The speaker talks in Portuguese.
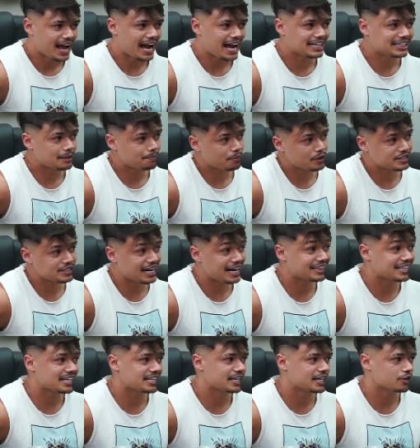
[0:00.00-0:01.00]
Aí depois ele
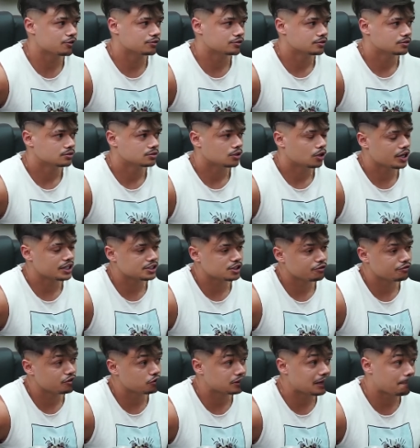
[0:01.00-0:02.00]
atendeu. Olha,
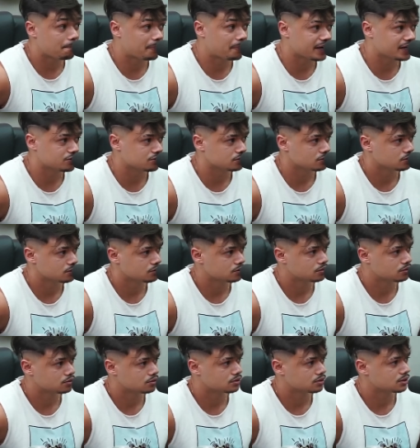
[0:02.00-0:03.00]
seu filho tá preso.
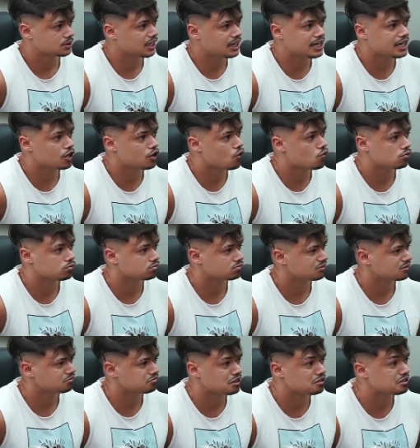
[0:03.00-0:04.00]
Desligou,
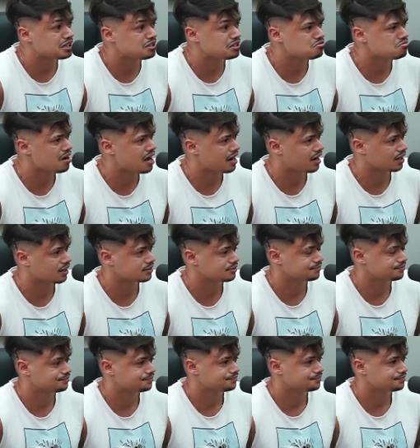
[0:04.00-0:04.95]
não falou nem com ela.